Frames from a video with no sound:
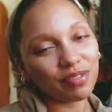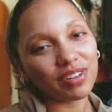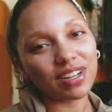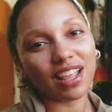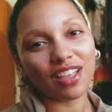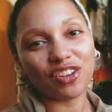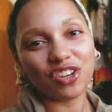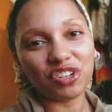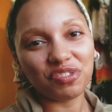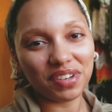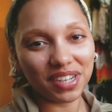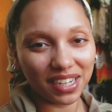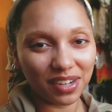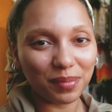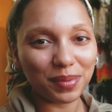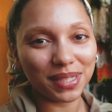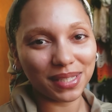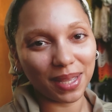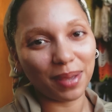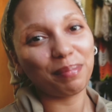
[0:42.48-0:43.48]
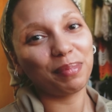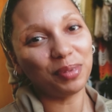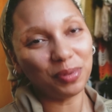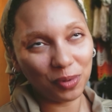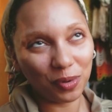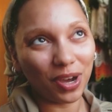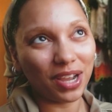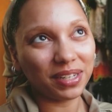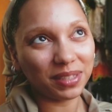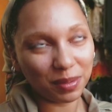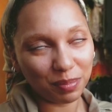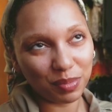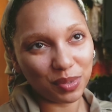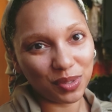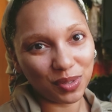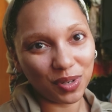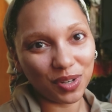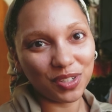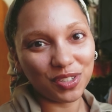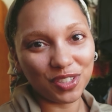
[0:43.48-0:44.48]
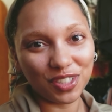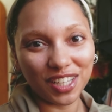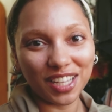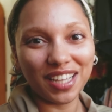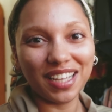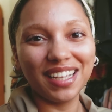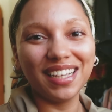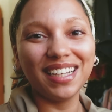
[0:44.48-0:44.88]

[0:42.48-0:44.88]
verdade a gente vai começar pelo quarto episódio, né?